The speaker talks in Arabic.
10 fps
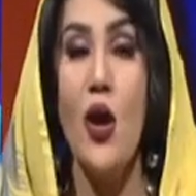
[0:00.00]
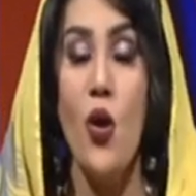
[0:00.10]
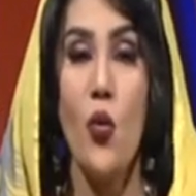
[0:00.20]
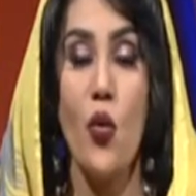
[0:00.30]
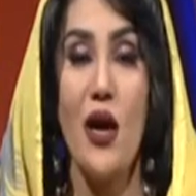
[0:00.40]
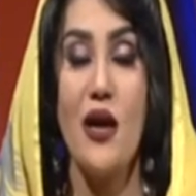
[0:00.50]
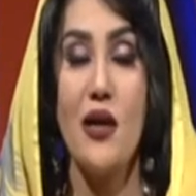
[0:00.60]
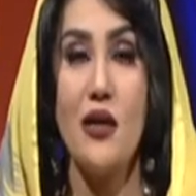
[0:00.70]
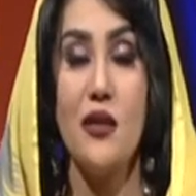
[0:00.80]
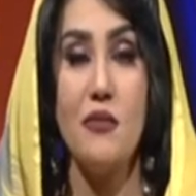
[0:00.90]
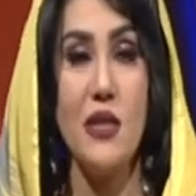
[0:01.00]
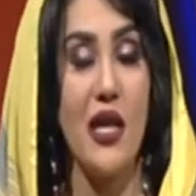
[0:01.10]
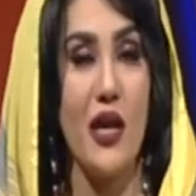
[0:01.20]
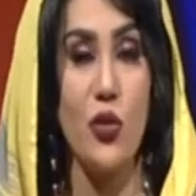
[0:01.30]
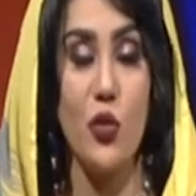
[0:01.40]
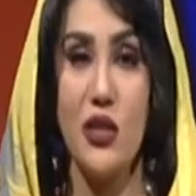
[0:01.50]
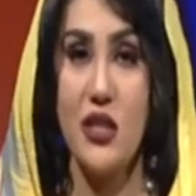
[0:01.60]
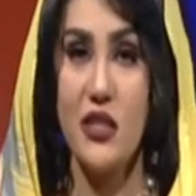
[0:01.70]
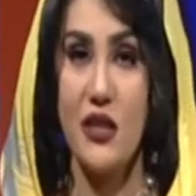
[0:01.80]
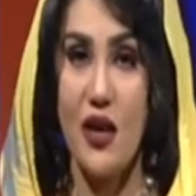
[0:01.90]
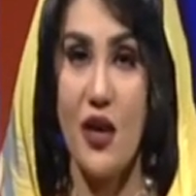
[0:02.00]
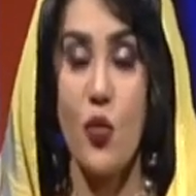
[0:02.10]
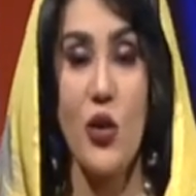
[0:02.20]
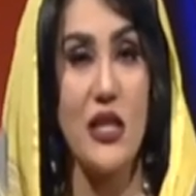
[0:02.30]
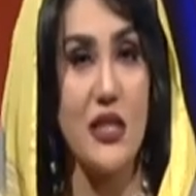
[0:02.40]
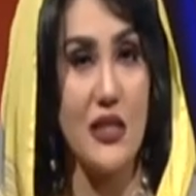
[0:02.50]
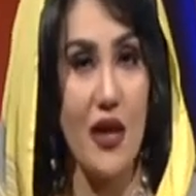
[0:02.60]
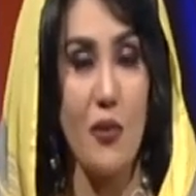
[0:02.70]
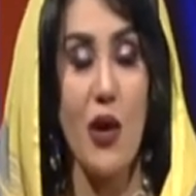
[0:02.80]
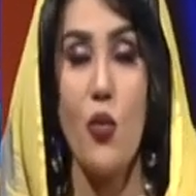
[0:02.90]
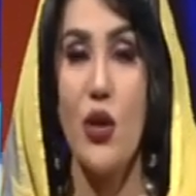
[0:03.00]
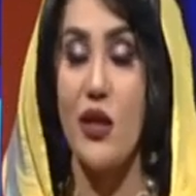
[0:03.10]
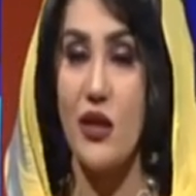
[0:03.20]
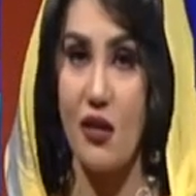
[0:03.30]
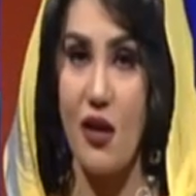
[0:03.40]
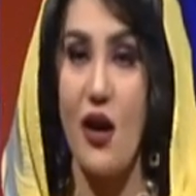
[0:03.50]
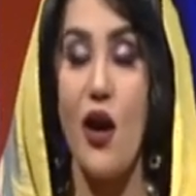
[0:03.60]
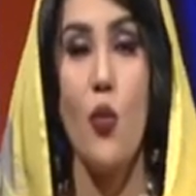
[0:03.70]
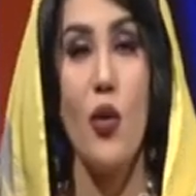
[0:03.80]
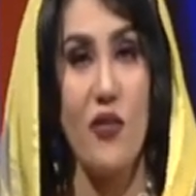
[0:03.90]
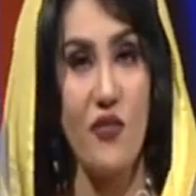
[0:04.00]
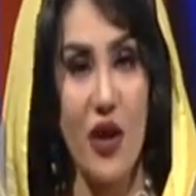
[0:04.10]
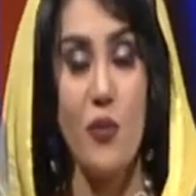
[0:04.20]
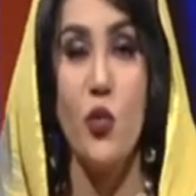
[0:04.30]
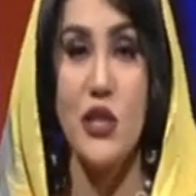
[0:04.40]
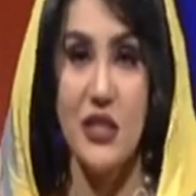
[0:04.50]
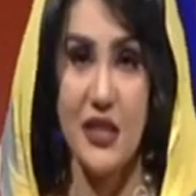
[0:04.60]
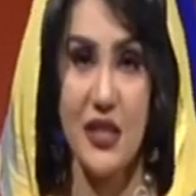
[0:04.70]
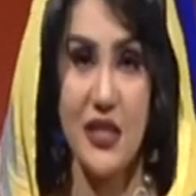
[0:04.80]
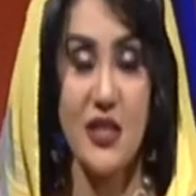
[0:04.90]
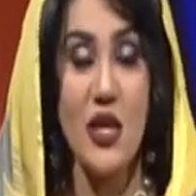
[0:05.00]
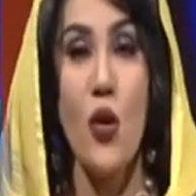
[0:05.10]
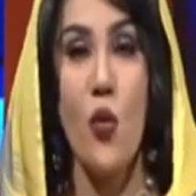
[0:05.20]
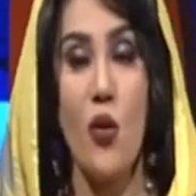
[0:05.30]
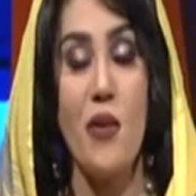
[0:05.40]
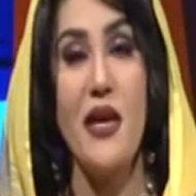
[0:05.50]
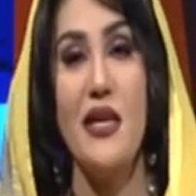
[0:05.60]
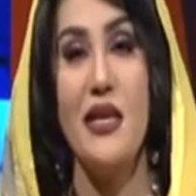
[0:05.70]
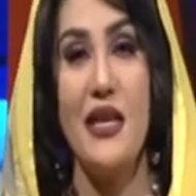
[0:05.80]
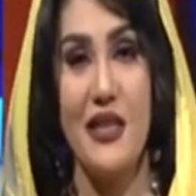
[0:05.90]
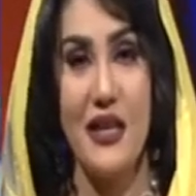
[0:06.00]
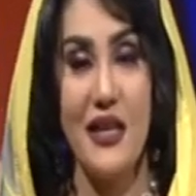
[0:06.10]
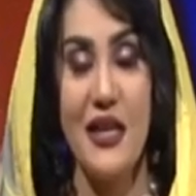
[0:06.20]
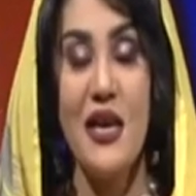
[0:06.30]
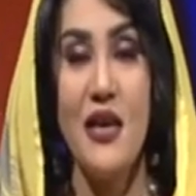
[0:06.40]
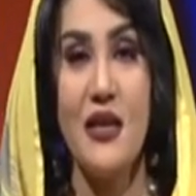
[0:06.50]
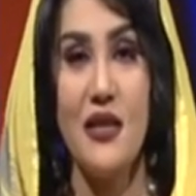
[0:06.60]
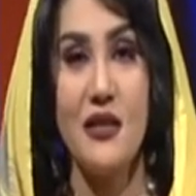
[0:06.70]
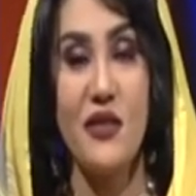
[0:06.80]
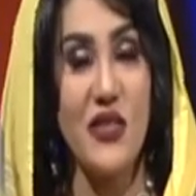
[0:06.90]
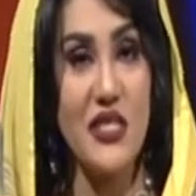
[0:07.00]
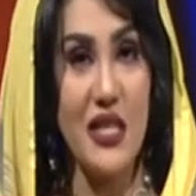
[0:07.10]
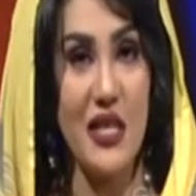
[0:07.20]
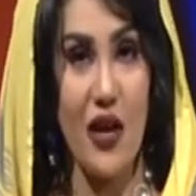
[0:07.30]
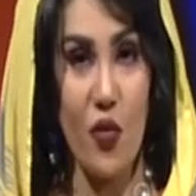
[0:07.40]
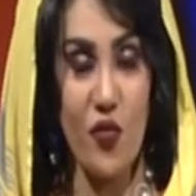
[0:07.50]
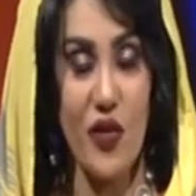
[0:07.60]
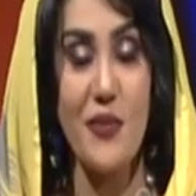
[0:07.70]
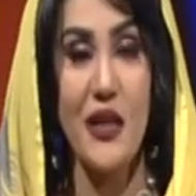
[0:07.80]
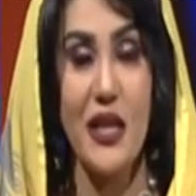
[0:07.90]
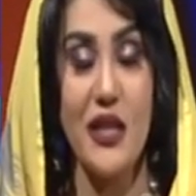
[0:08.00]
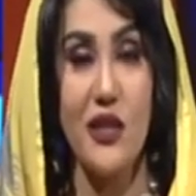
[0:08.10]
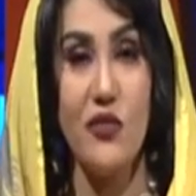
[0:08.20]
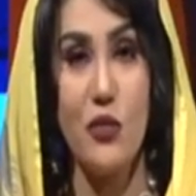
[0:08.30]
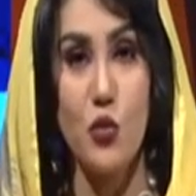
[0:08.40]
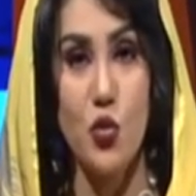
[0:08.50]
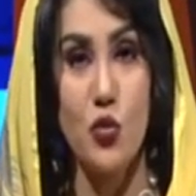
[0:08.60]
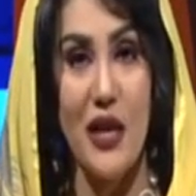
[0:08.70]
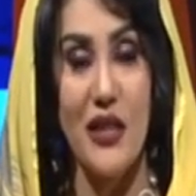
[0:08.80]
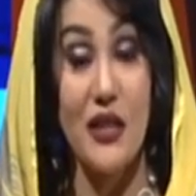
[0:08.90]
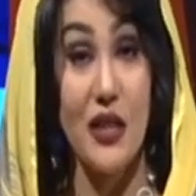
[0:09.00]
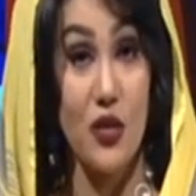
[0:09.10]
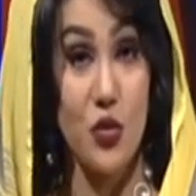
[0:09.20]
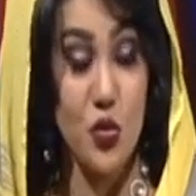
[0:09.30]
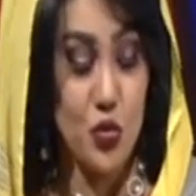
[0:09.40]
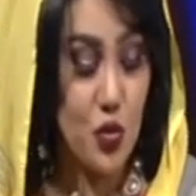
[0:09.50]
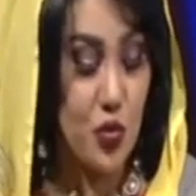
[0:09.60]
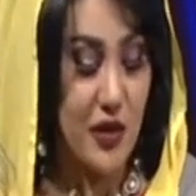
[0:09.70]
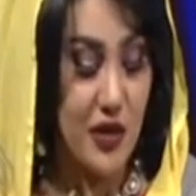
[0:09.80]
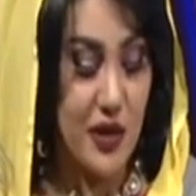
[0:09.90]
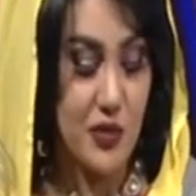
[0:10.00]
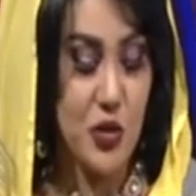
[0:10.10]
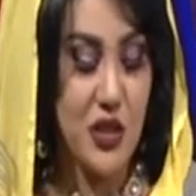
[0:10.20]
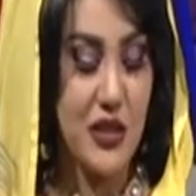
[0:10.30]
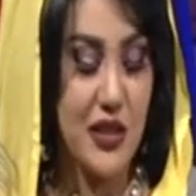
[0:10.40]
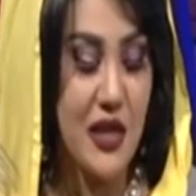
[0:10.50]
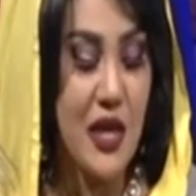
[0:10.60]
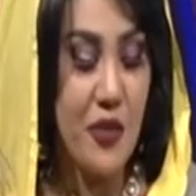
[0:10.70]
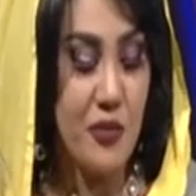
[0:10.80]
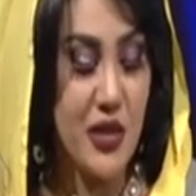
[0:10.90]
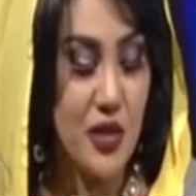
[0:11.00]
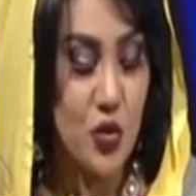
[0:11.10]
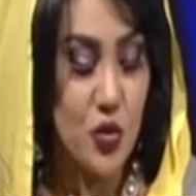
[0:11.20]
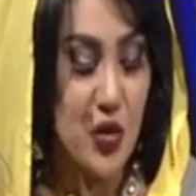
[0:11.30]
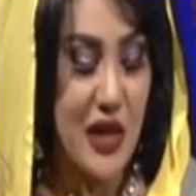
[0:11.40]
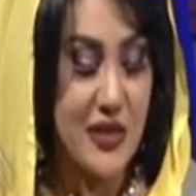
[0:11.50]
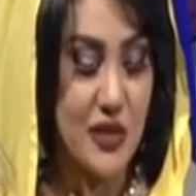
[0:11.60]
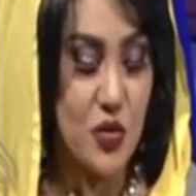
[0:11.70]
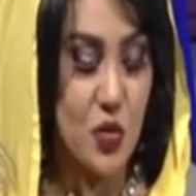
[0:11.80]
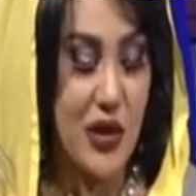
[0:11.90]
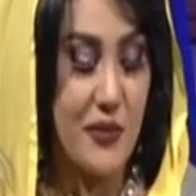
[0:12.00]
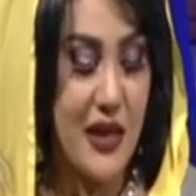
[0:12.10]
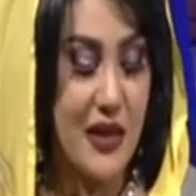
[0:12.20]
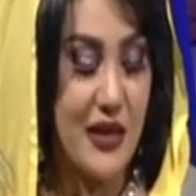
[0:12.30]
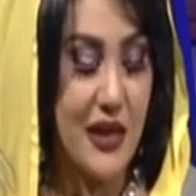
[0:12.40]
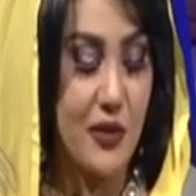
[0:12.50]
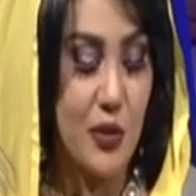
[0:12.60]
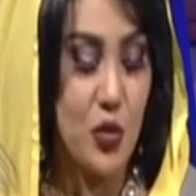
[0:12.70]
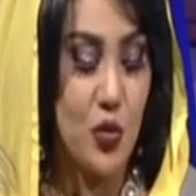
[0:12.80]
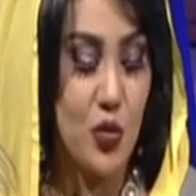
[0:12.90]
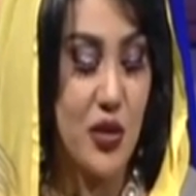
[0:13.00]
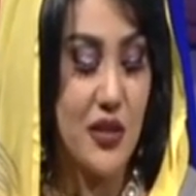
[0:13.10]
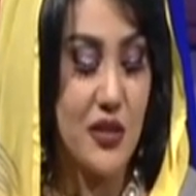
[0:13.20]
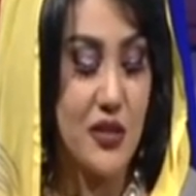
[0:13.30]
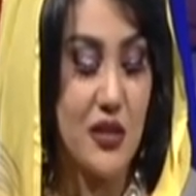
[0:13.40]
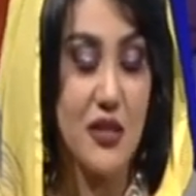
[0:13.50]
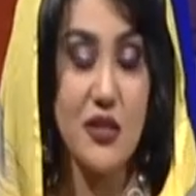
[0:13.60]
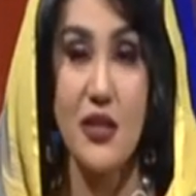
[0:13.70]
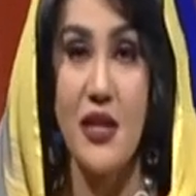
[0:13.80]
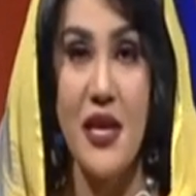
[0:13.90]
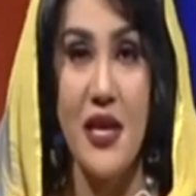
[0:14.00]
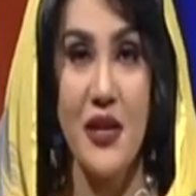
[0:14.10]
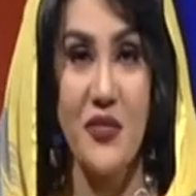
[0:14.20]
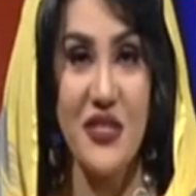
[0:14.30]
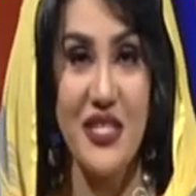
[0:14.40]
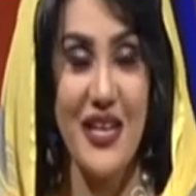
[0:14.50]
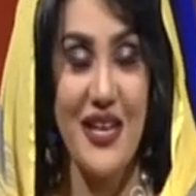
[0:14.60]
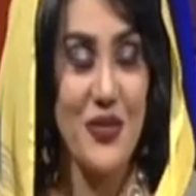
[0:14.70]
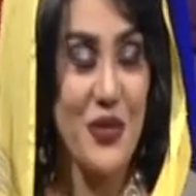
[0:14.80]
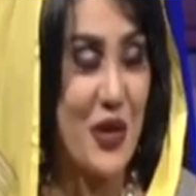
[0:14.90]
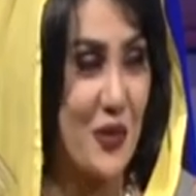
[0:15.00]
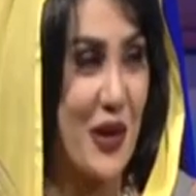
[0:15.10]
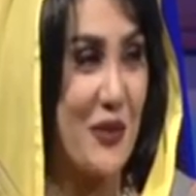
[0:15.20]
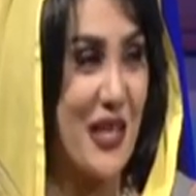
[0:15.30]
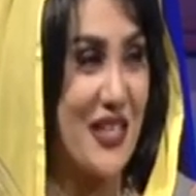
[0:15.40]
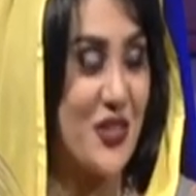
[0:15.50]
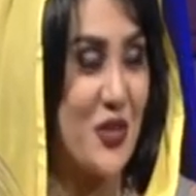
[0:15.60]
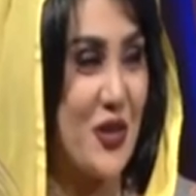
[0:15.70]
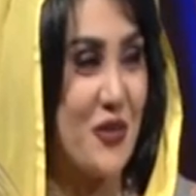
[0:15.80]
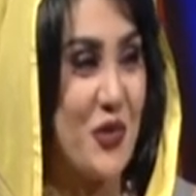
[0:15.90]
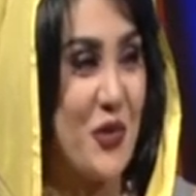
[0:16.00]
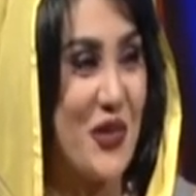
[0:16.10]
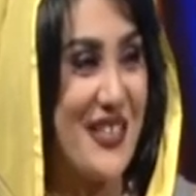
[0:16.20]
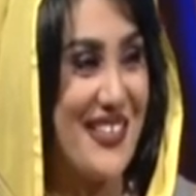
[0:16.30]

ومن حيث الإدراك والكتابة والقراءة والفهم والتركيز وما إلى ذلك آه، تفاصيل أوفى من خلال ضيفنا الموجود معنا داخل الاستوديو بنرحب جدا بدكتور حسن سليمان آدم النور اختصاصي نفسي أهلا وسهلا ومرحبا بك يا دكتور منورنا مرحبا